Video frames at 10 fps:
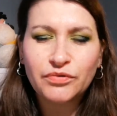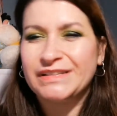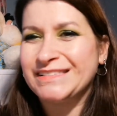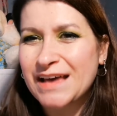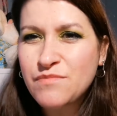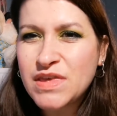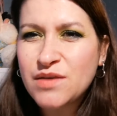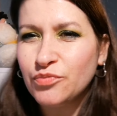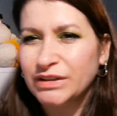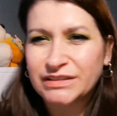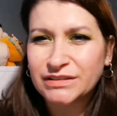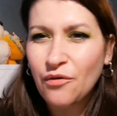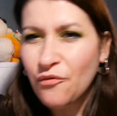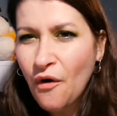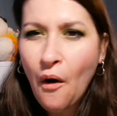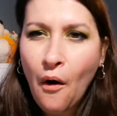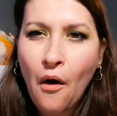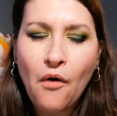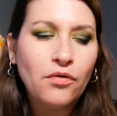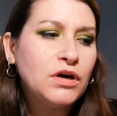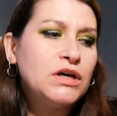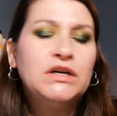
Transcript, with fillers: pour les amis, pour les enfants. Euh,